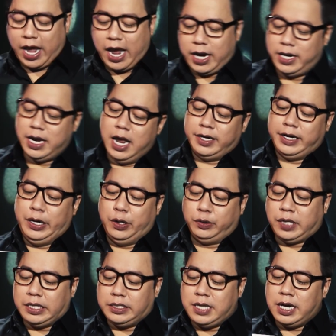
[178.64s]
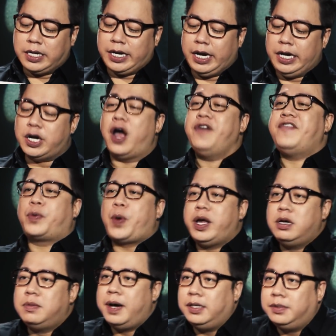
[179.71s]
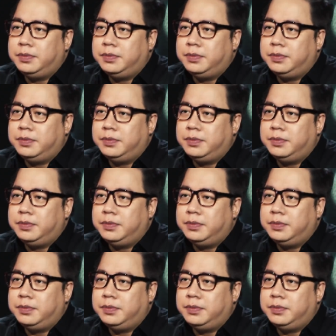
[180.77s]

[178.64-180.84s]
2 điều thích nhất khi nói về quê hương mình